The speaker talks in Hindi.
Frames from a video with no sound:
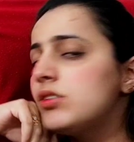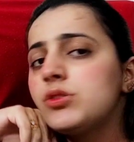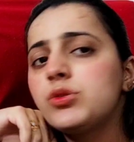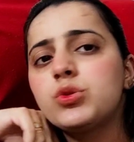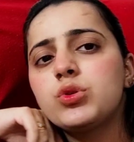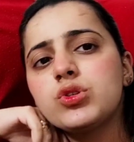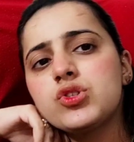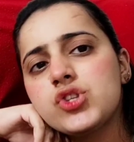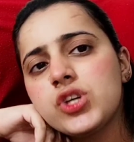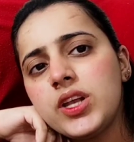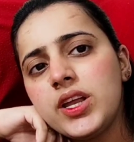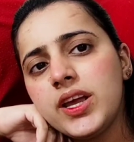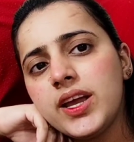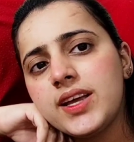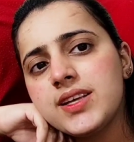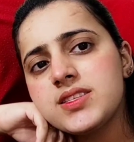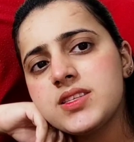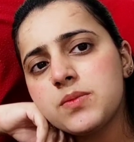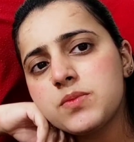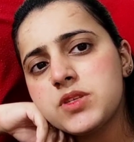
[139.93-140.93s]
तो चले आए
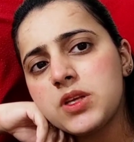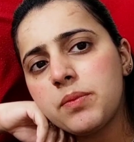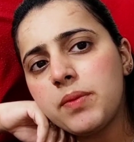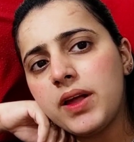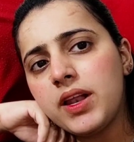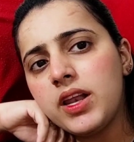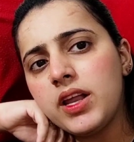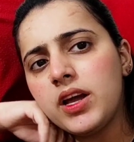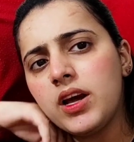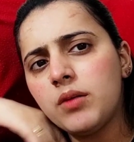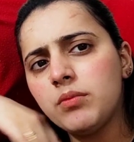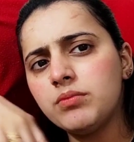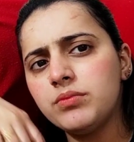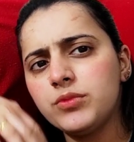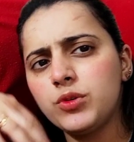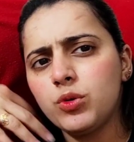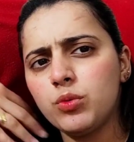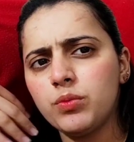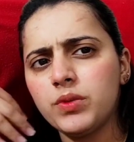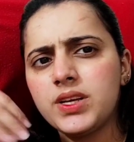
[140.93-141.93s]
सबसे पहले हम
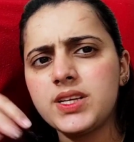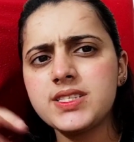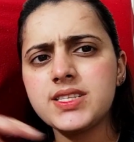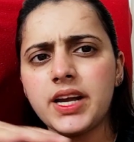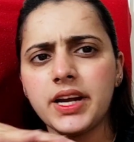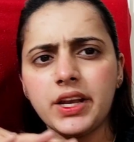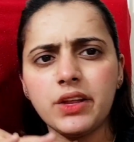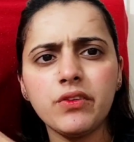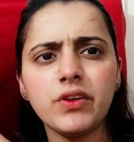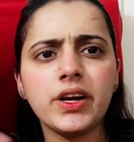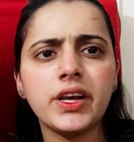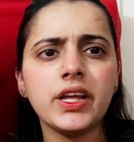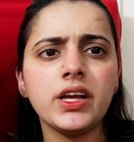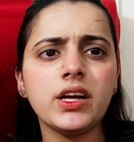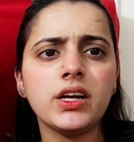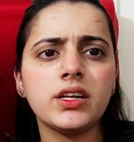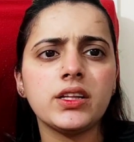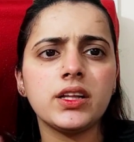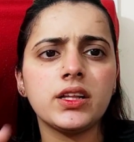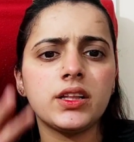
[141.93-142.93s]
रूम की सेटिंग वेटिंग कर
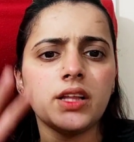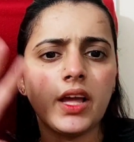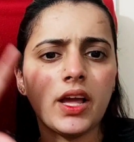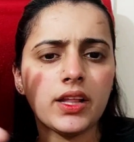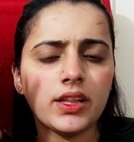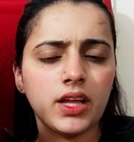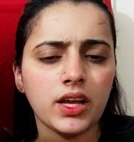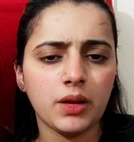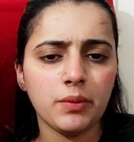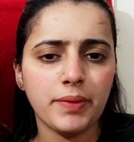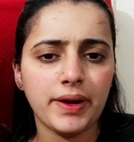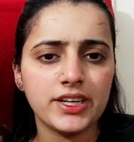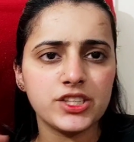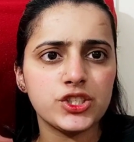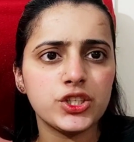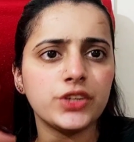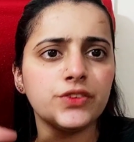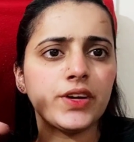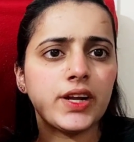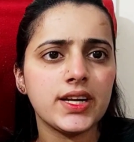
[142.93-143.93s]
देते हैं ताकि
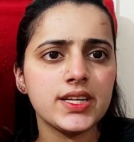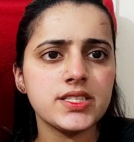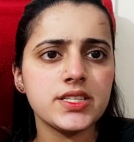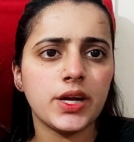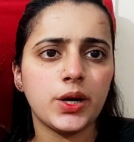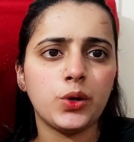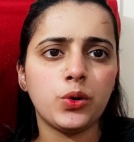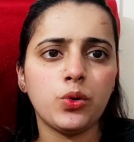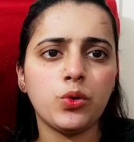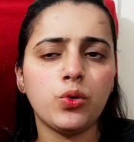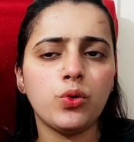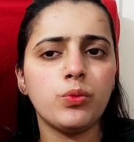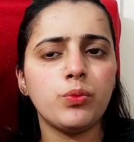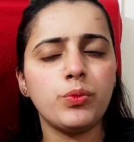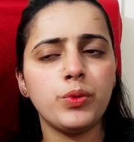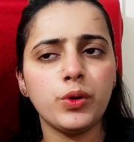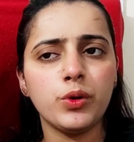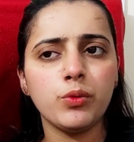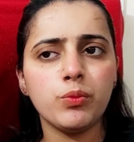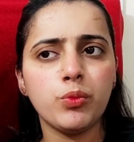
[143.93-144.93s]
बेडशीट वगैरह सेट हो
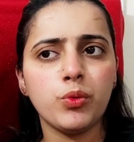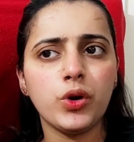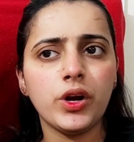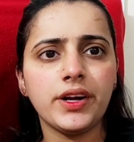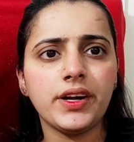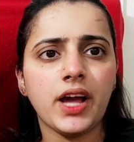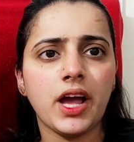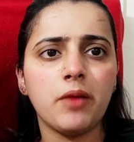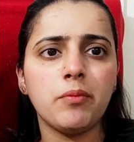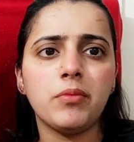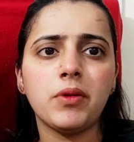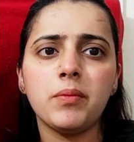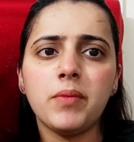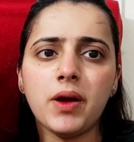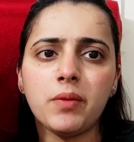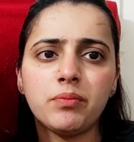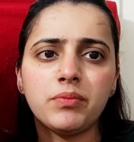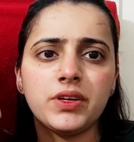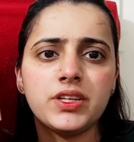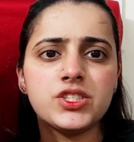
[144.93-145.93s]
फिर पूरे टाइम पे मैं
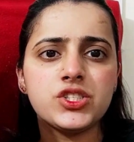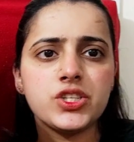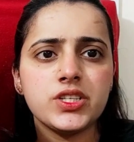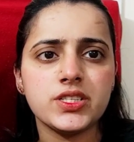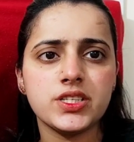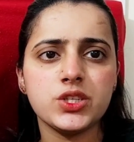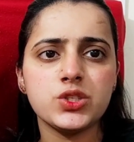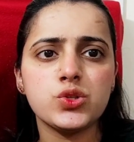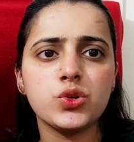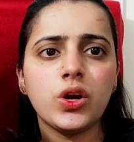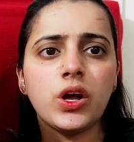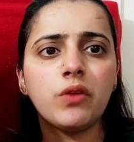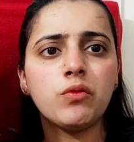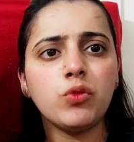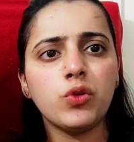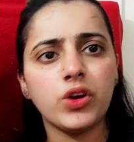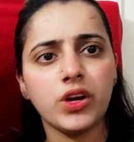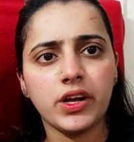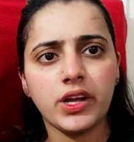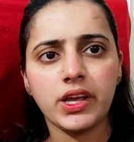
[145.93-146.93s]
अपनी चीज़ें जो हैं वो
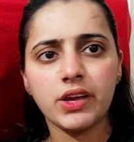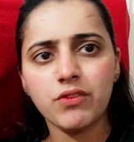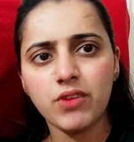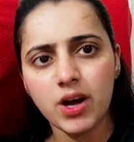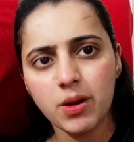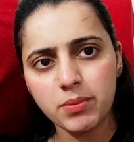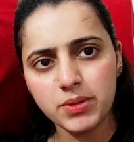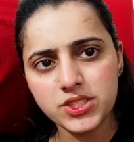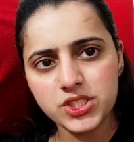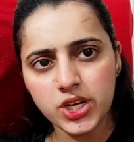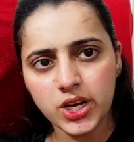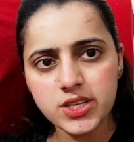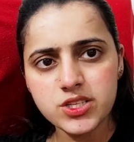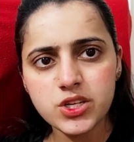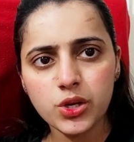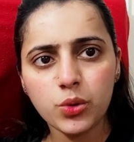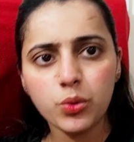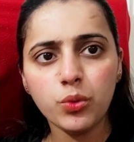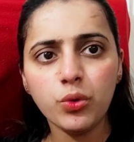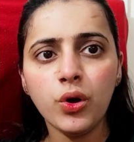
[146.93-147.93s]
रख के वहाँ पे जा
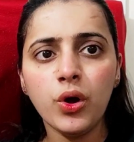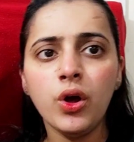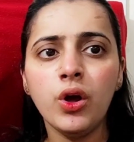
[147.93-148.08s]
सकूँ